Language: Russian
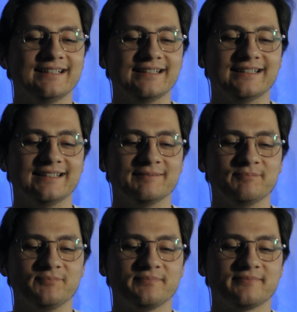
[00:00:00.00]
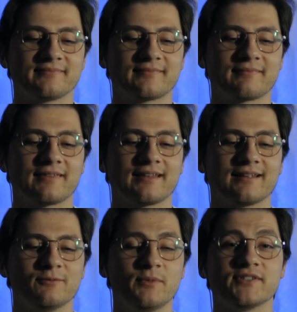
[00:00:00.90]
А,
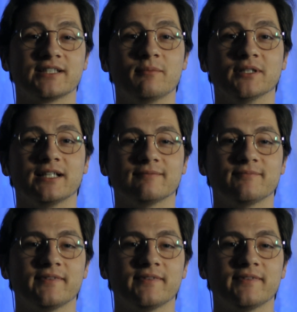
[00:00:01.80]
у меня всегда была